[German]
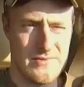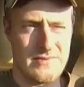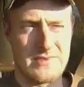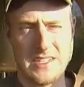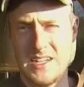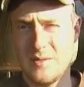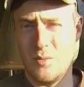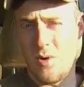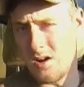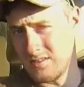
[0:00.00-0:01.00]
Und gerade
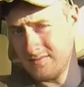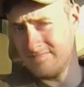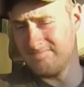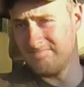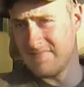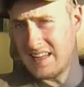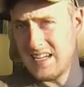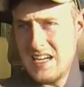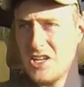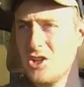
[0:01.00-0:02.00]
morgen
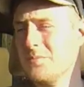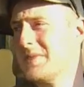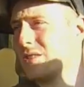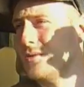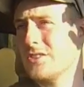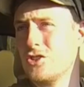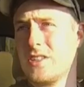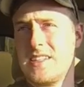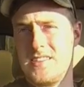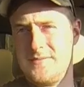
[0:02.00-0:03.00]
kommt eine große
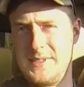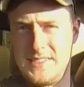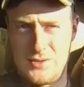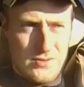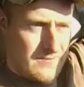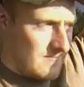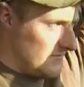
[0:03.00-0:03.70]
Strecke auf mich zu.